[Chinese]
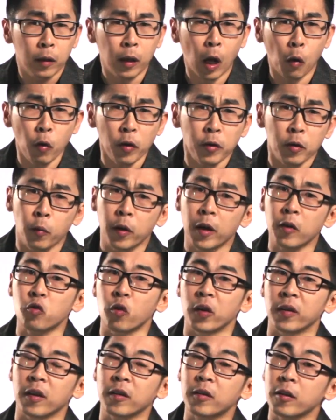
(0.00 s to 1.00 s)
那为什么要
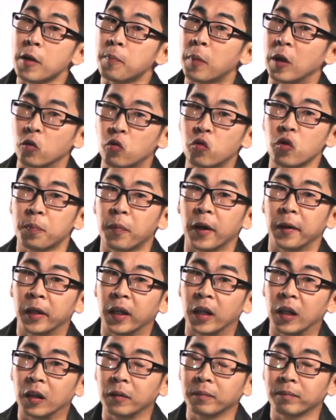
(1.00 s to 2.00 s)
选择这一本剧本
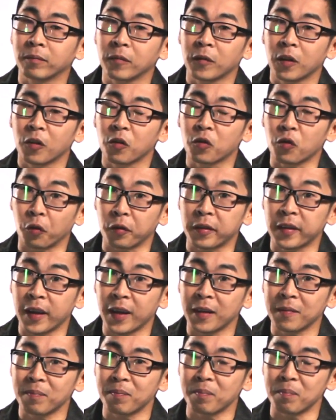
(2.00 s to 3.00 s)
呢？首
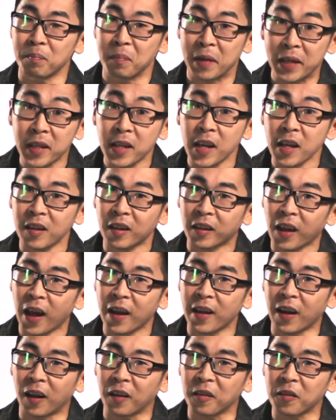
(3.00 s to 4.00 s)
先，《明天的太
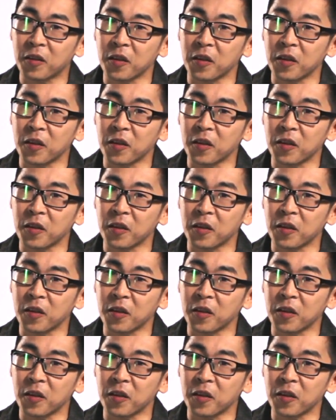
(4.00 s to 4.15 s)
阳》